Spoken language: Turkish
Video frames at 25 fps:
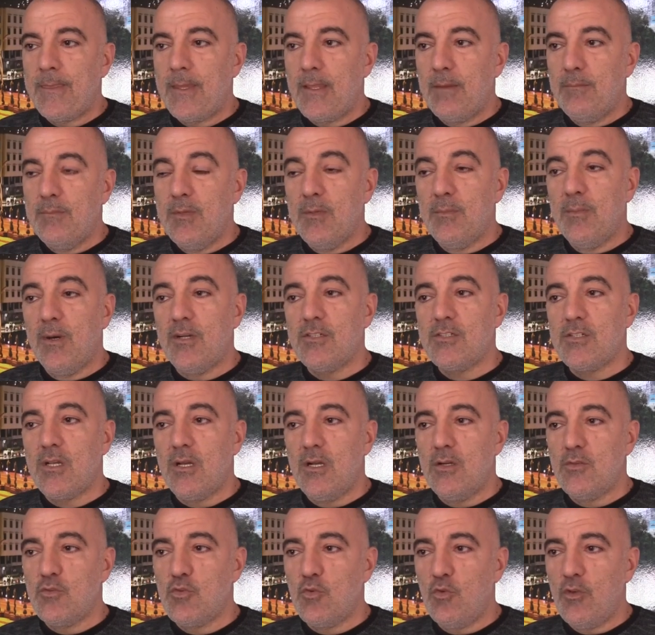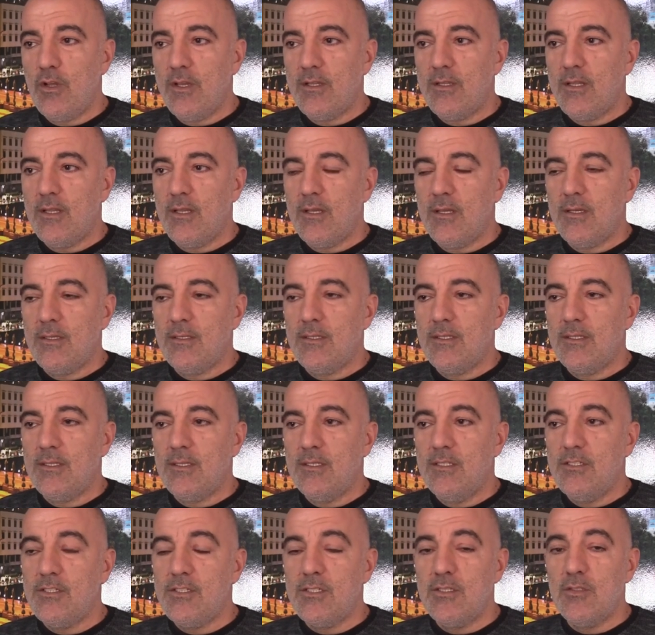bir başka acı olay da e,
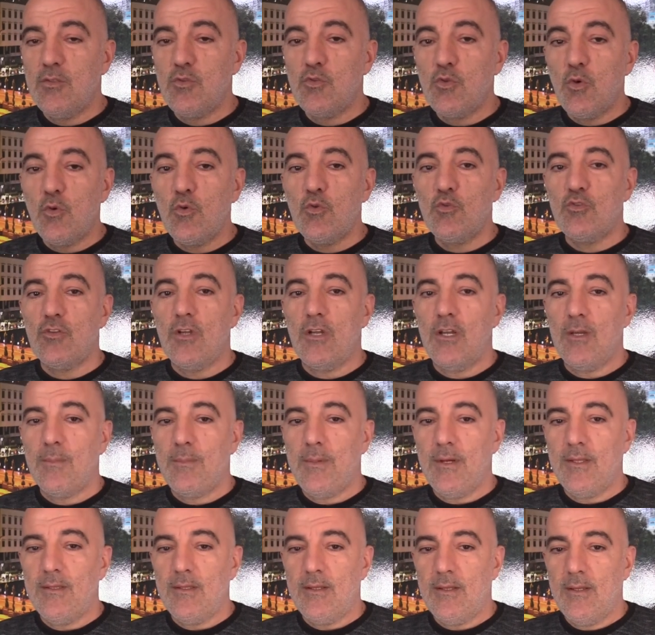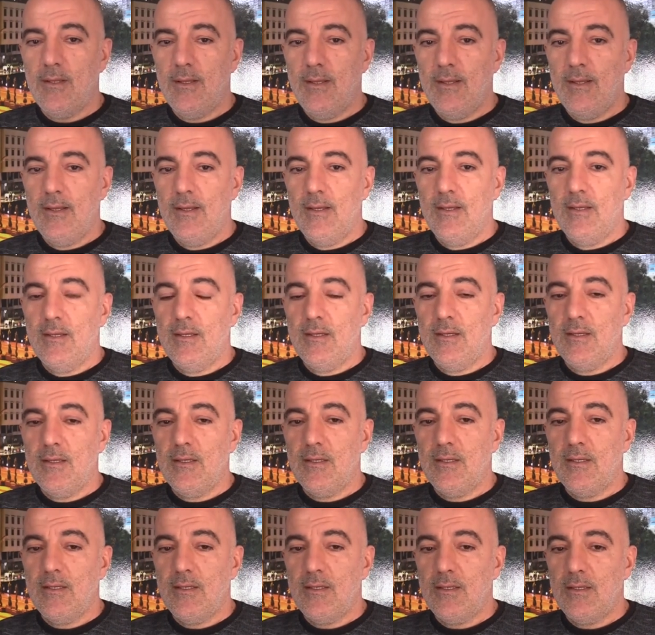işini çok güzel yapan e,
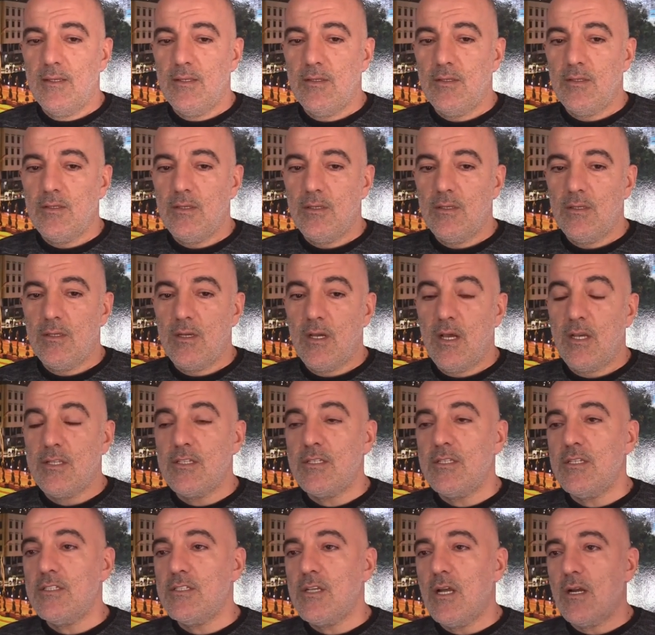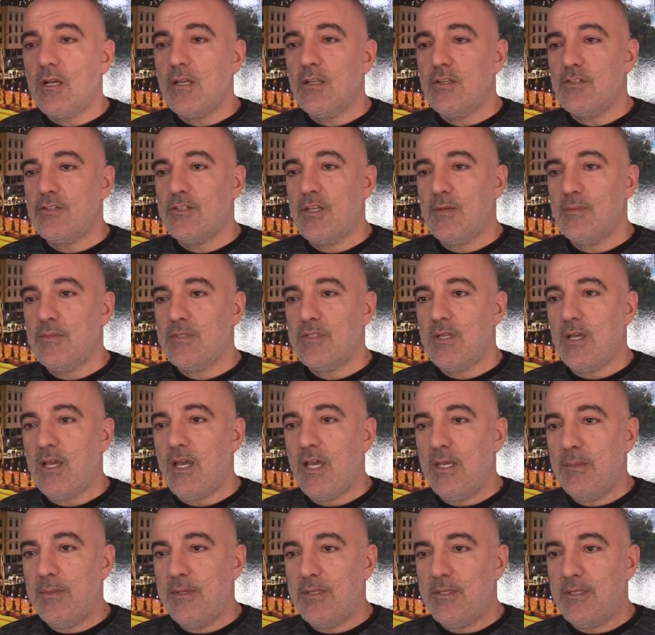gazeteci arkadaşlarımızı da
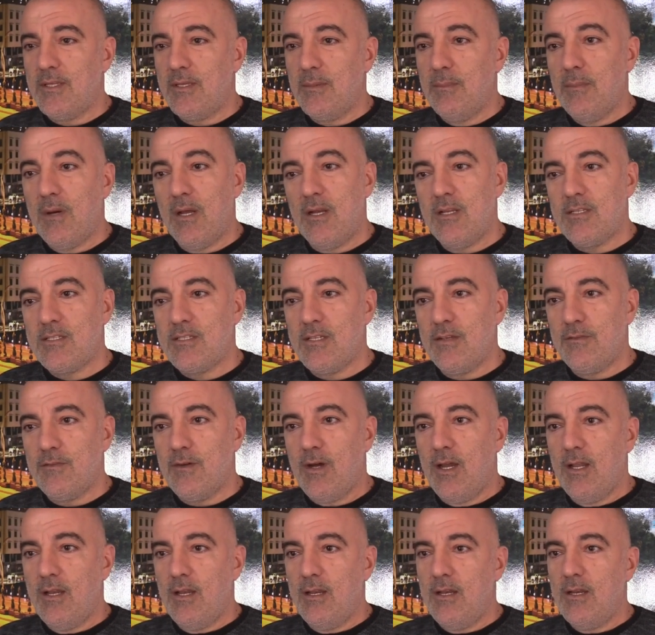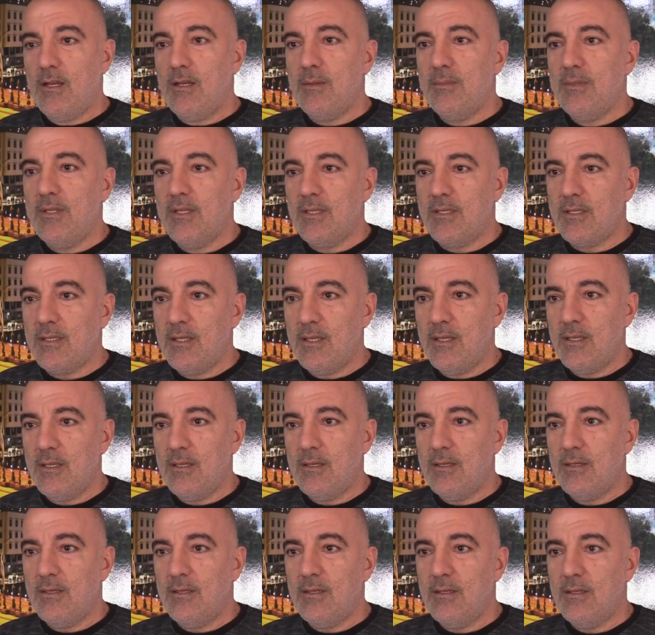kaybettik maalesef aileleri birlikte.
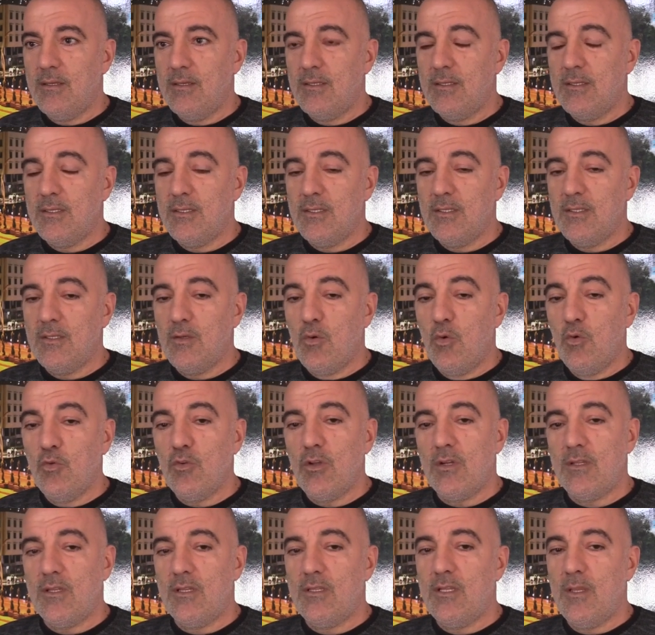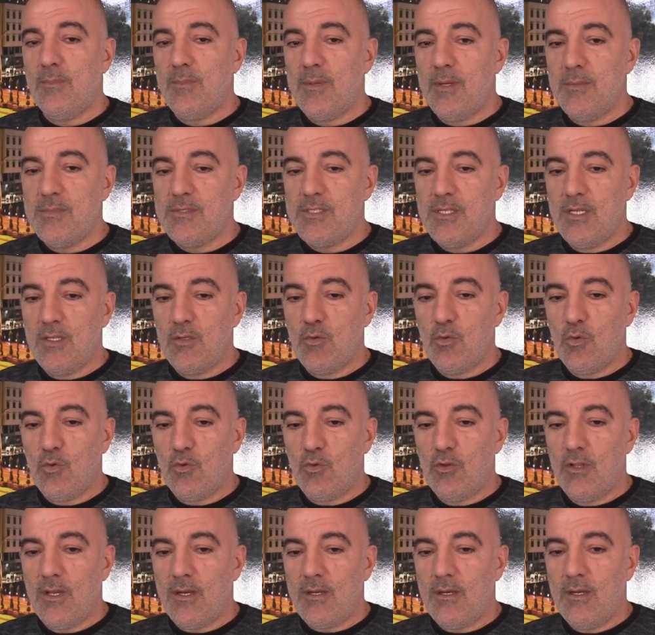E, onlar da deprem şehidi
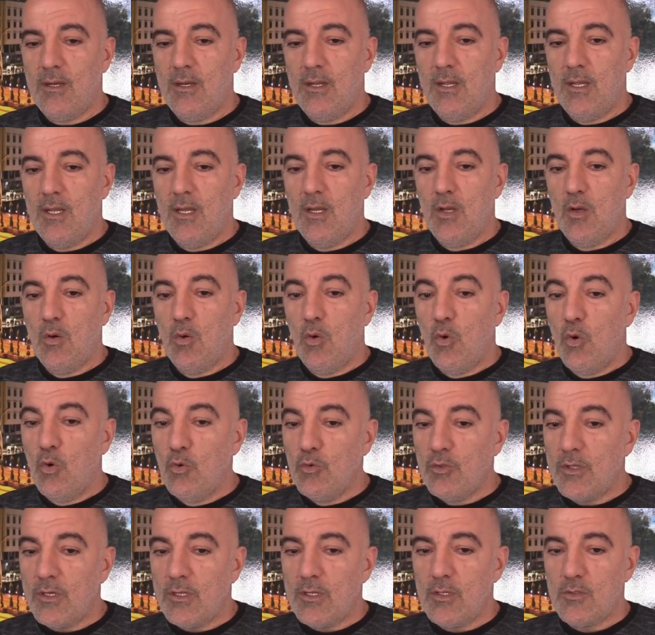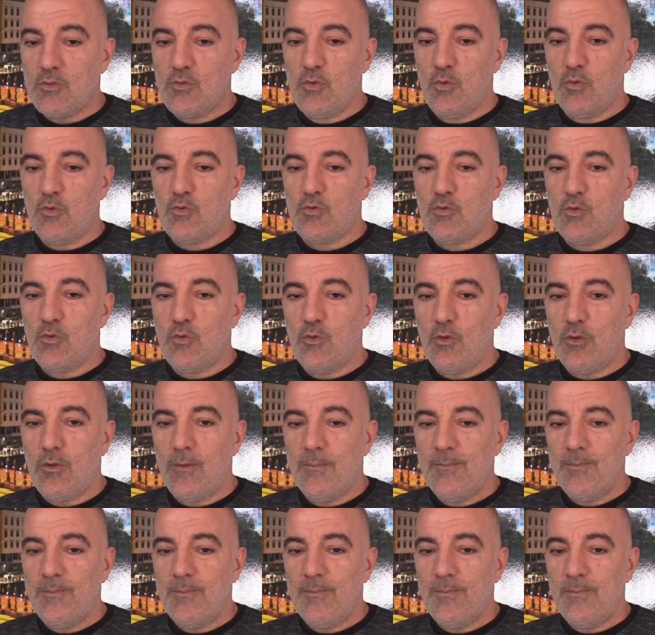oldular. Onlara da çok üzüldük.